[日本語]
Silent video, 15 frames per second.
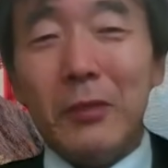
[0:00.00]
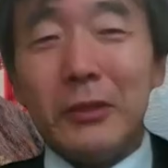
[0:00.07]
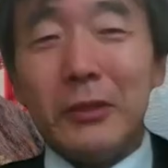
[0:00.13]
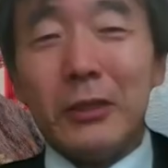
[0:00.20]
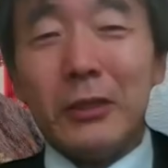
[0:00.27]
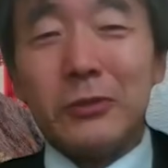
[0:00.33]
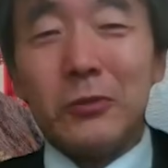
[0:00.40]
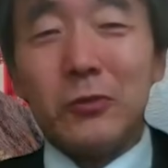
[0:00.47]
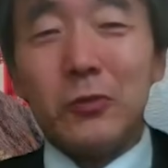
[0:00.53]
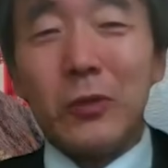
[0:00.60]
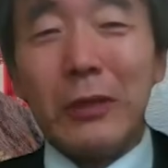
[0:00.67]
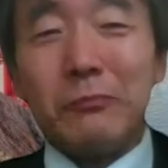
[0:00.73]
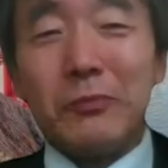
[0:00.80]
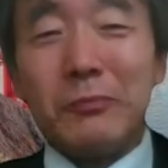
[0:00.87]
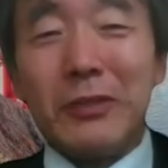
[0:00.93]
だからその
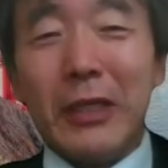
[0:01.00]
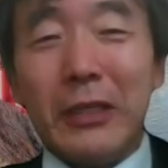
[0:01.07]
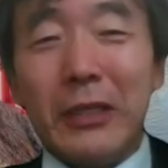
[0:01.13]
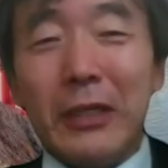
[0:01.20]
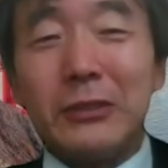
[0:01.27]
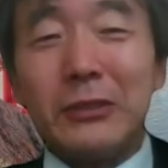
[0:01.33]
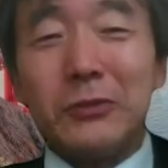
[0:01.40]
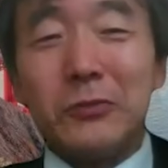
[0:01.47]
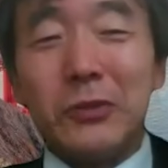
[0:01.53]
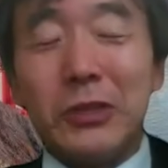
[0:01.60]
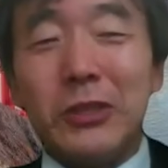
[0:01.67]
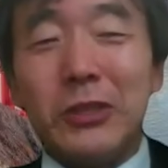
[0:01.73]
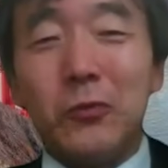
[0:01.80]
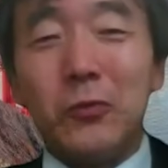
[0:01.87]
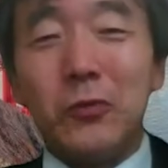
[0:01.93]
トランプみたいなね、その
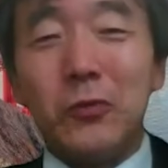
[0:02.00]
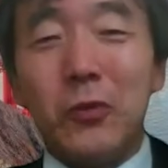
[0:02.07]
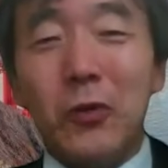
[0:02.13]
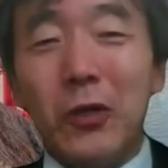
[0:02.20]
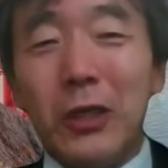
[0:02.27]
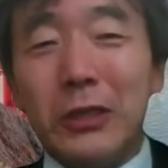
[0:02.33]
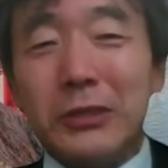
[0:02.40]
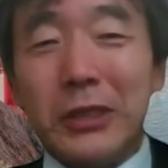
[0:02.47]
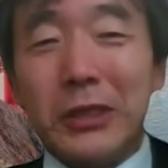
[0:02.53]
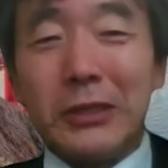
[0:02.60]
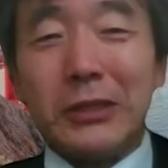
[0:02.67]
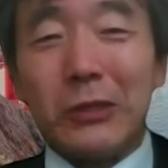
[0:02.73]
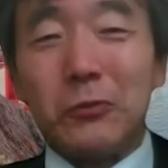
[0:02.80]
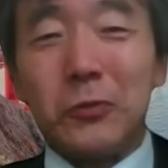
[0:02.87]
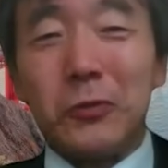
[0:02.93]
異う業ん、の
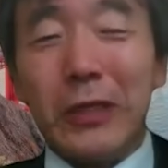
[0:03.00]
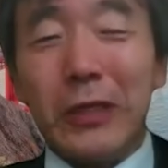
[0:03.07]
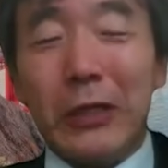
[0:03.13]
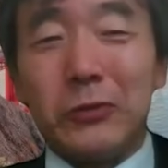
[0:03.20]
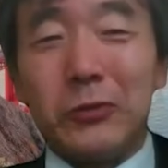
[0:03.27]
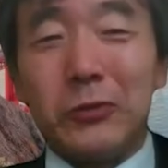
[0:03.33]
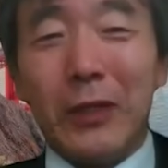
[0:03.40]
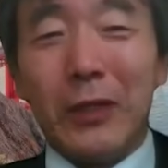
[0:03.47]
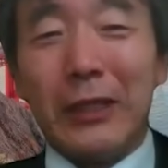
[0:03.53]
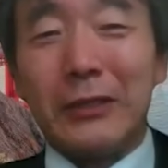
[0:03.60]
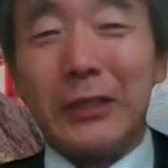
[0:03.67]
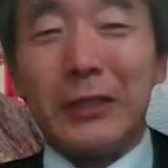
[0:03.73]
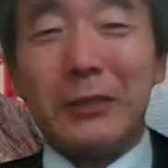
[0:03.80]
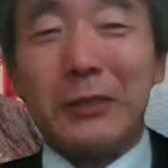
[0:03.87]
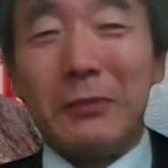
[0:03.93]
政策を唱える人
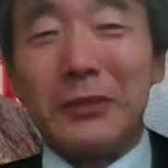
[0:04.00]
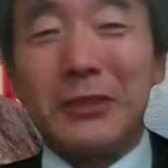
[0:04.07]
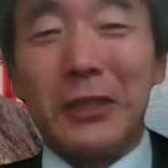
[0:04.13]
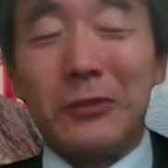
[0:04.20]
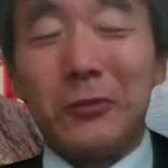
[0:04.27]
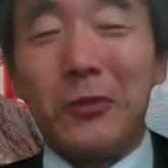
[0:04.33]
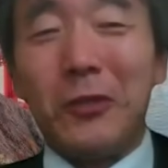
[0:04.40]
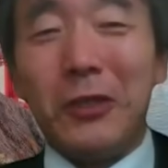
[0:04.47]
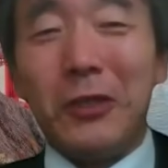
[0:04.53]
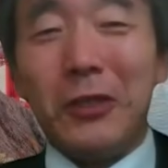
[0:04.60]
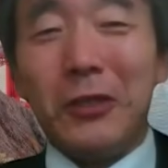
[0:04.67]
が出てきましたと